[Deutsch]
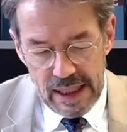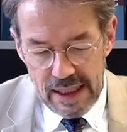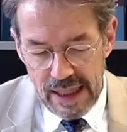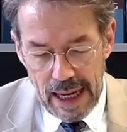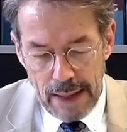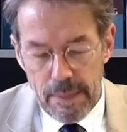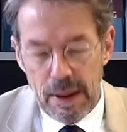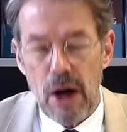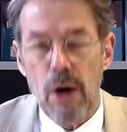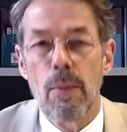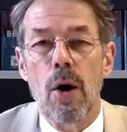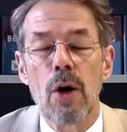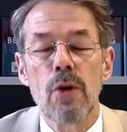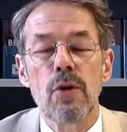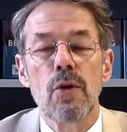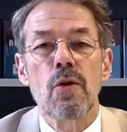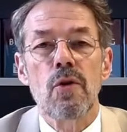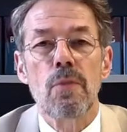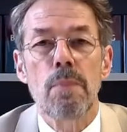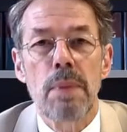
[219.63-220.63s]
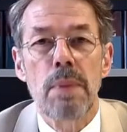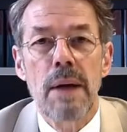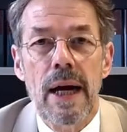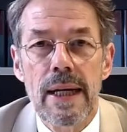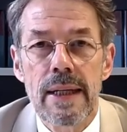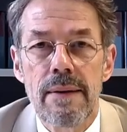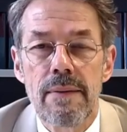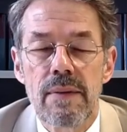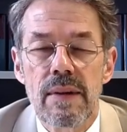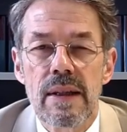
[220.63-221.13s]
in einem
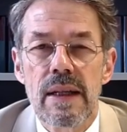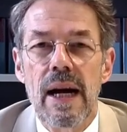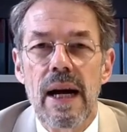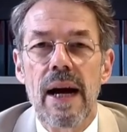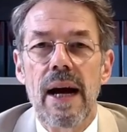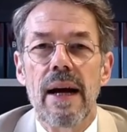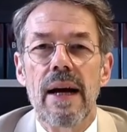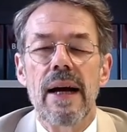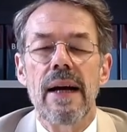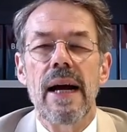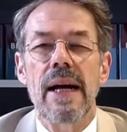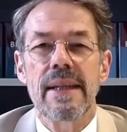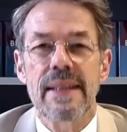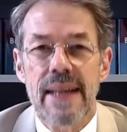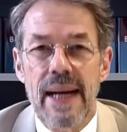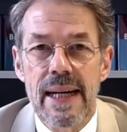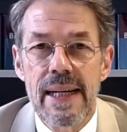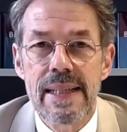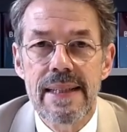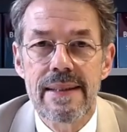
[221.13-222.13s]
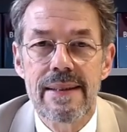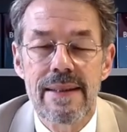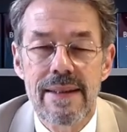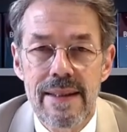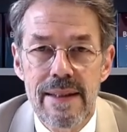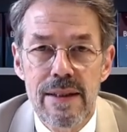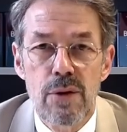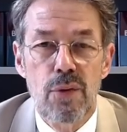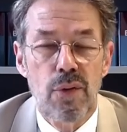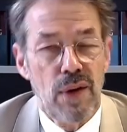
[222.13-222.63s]
Raumordnungsplan
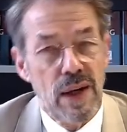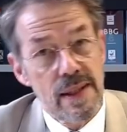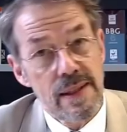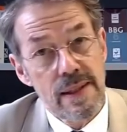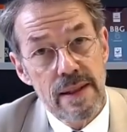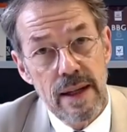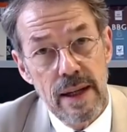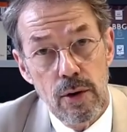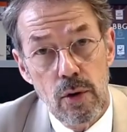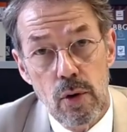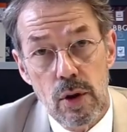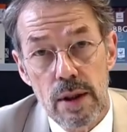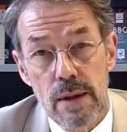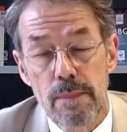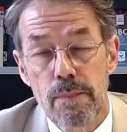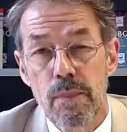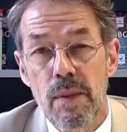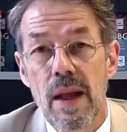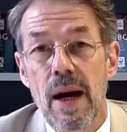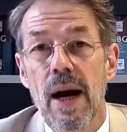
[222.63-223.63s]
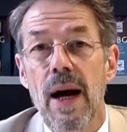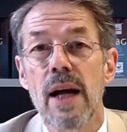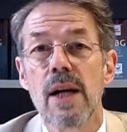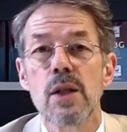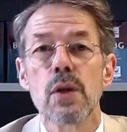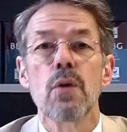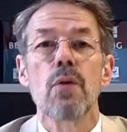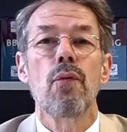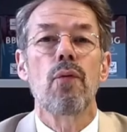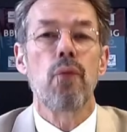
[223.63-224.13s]
enthalten sind Festlegungen,
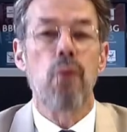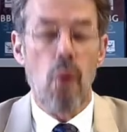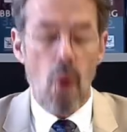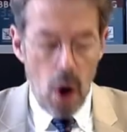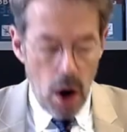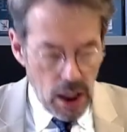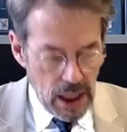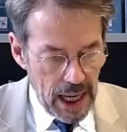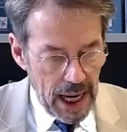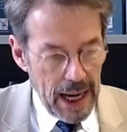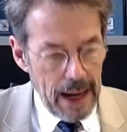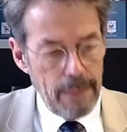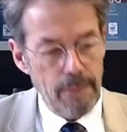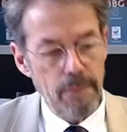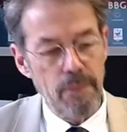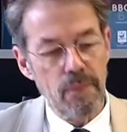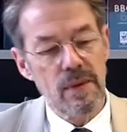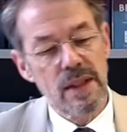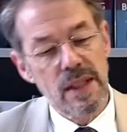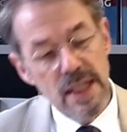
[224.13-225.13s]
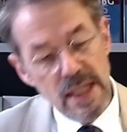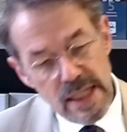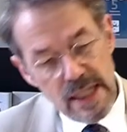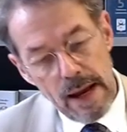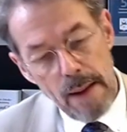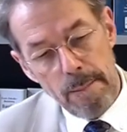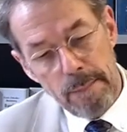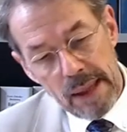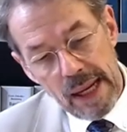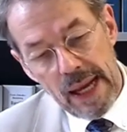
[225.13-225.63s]
also Vorgaben,
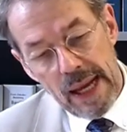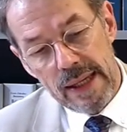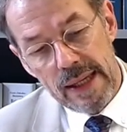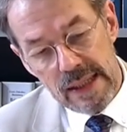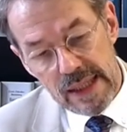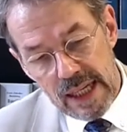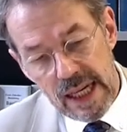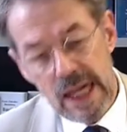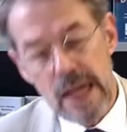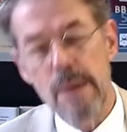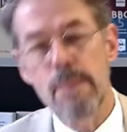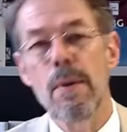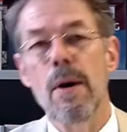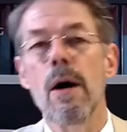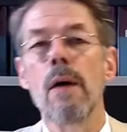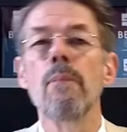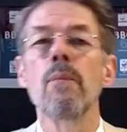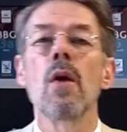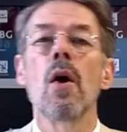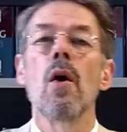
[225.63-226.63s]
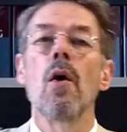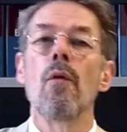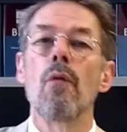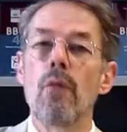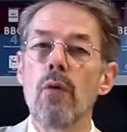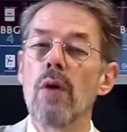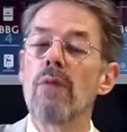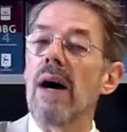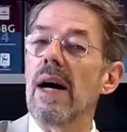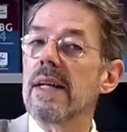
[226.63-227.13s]
die der Plangeber
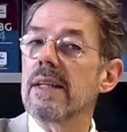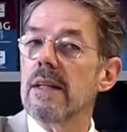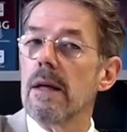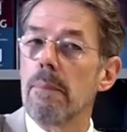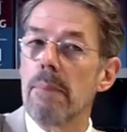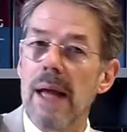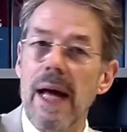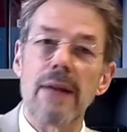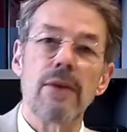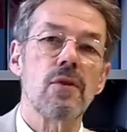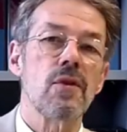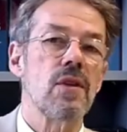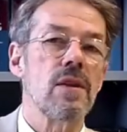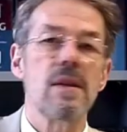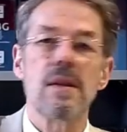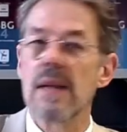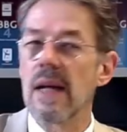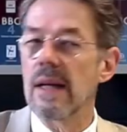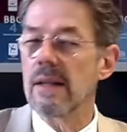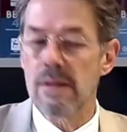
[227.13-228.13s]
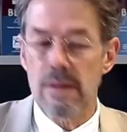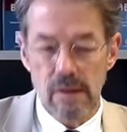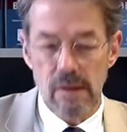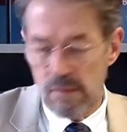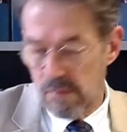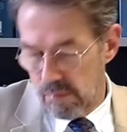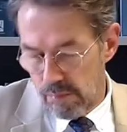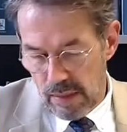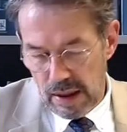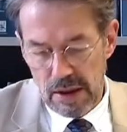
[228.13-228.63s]
für weitere
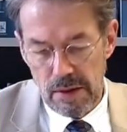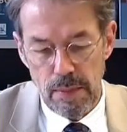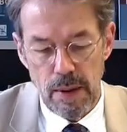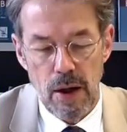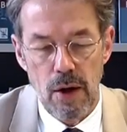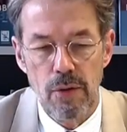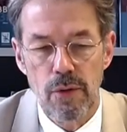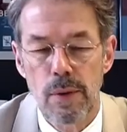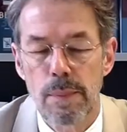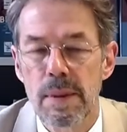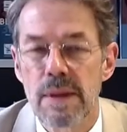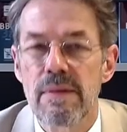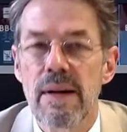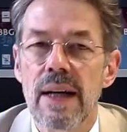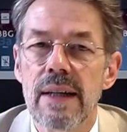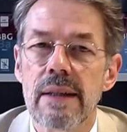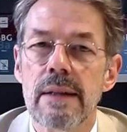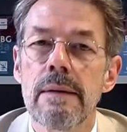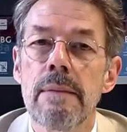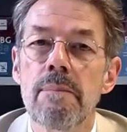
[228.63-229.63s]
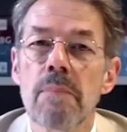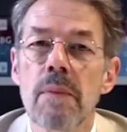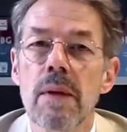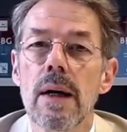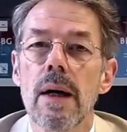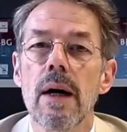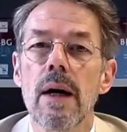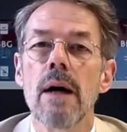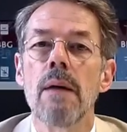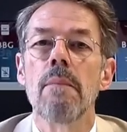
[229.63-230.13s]
Planungsinstanzen, manchmal auch für private,
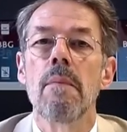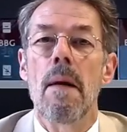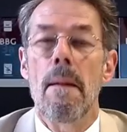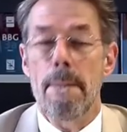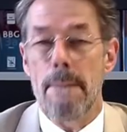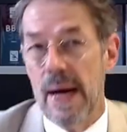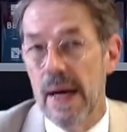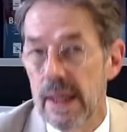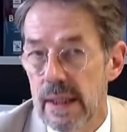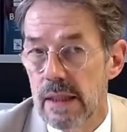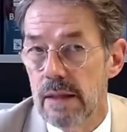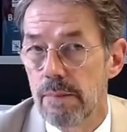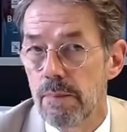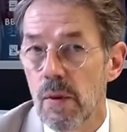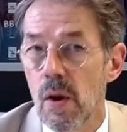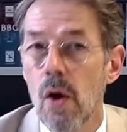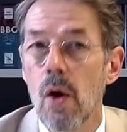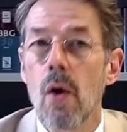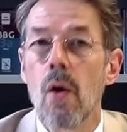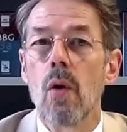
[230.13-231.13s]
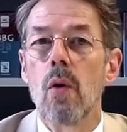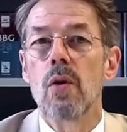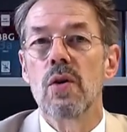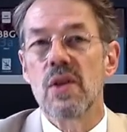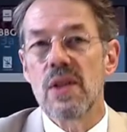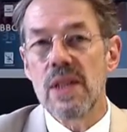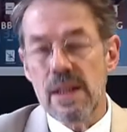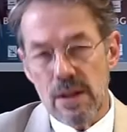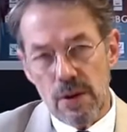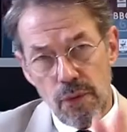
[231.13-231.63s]
ähm, macht.
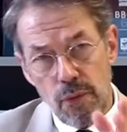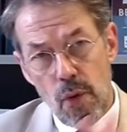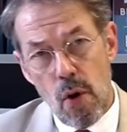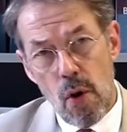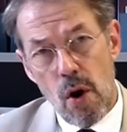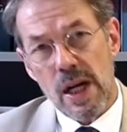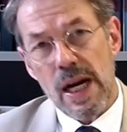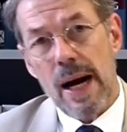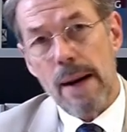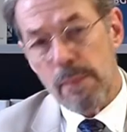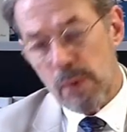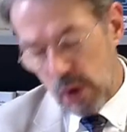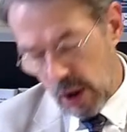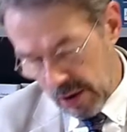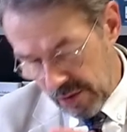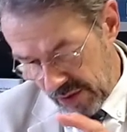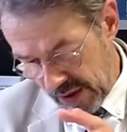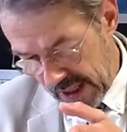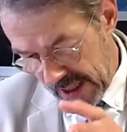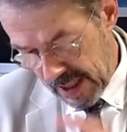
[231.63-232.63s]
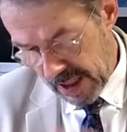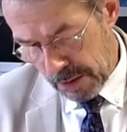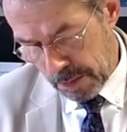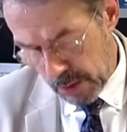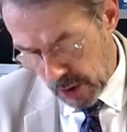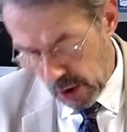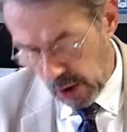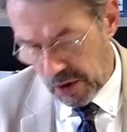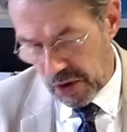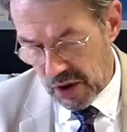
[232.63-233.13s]
Und diese Vorgaben können wir
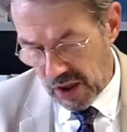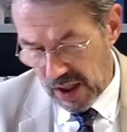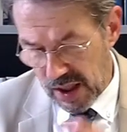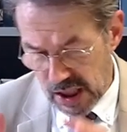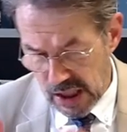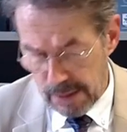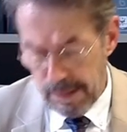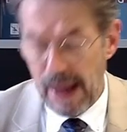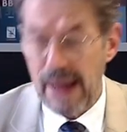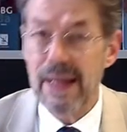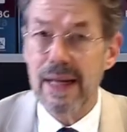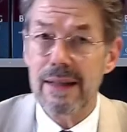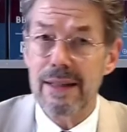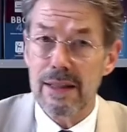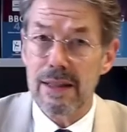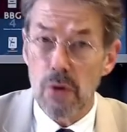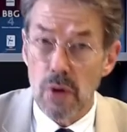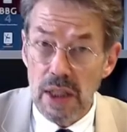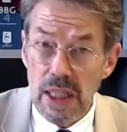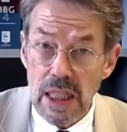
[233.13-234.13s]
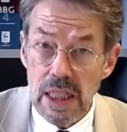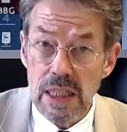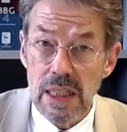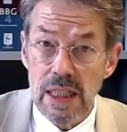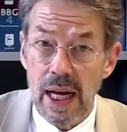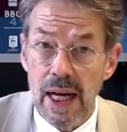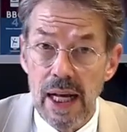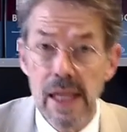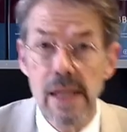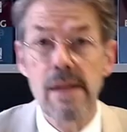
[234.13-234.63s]
insbesondere in zwei
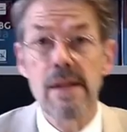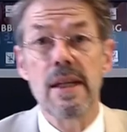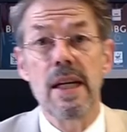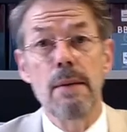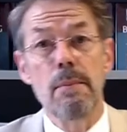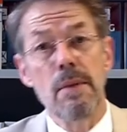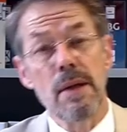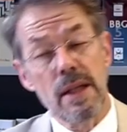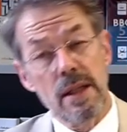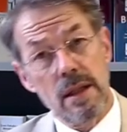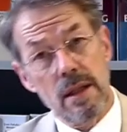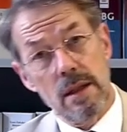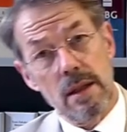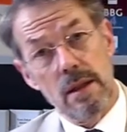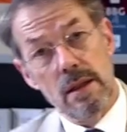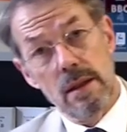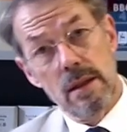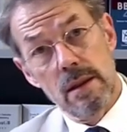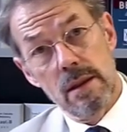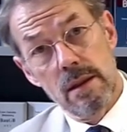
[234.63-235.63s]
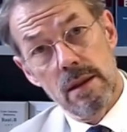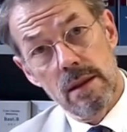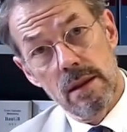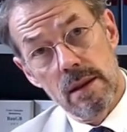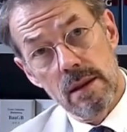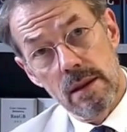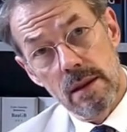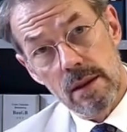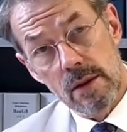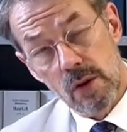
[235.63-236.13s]
Kategorien teilen, nämlich
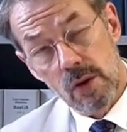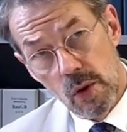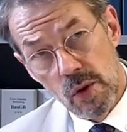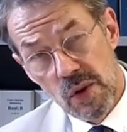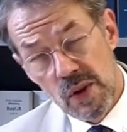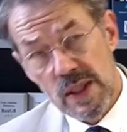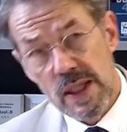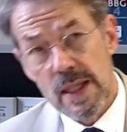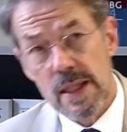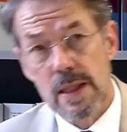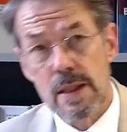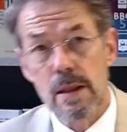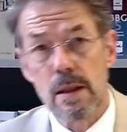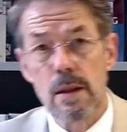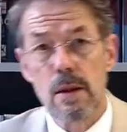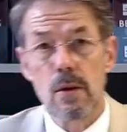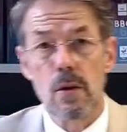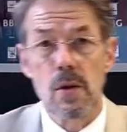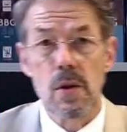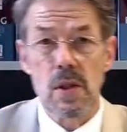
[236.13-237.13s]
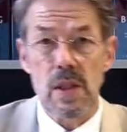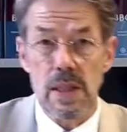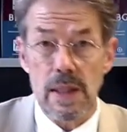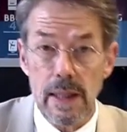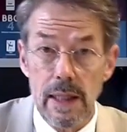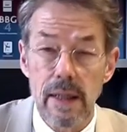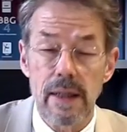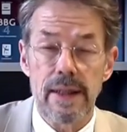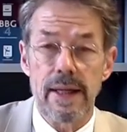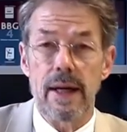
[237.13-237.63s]
Grundsätze und
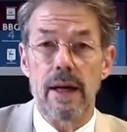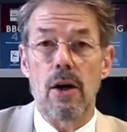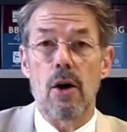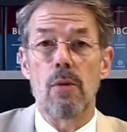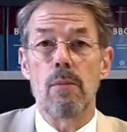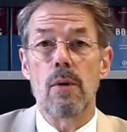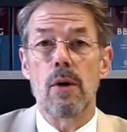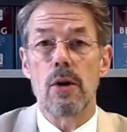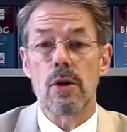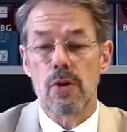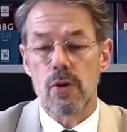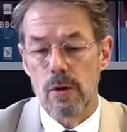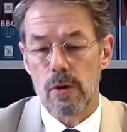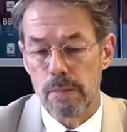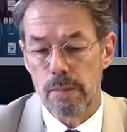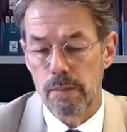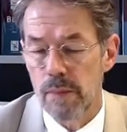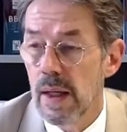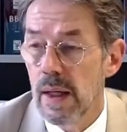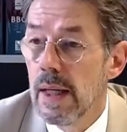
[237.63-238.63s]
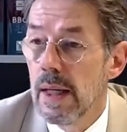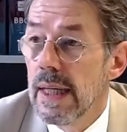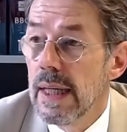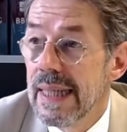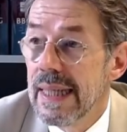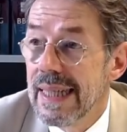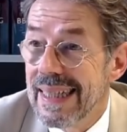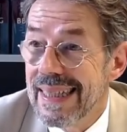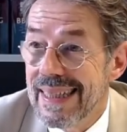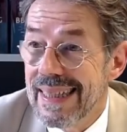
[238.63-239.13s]
Ziele der Raumordnung.
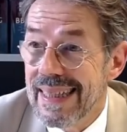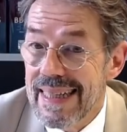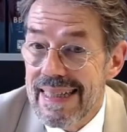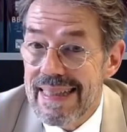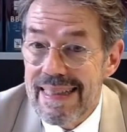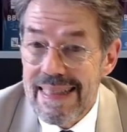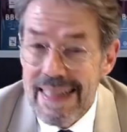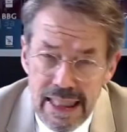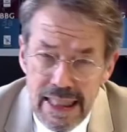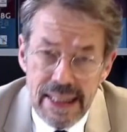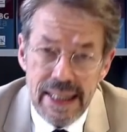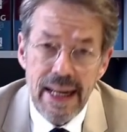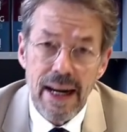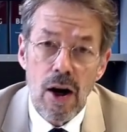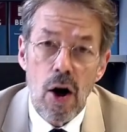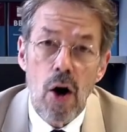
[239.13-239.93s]
Die Ziele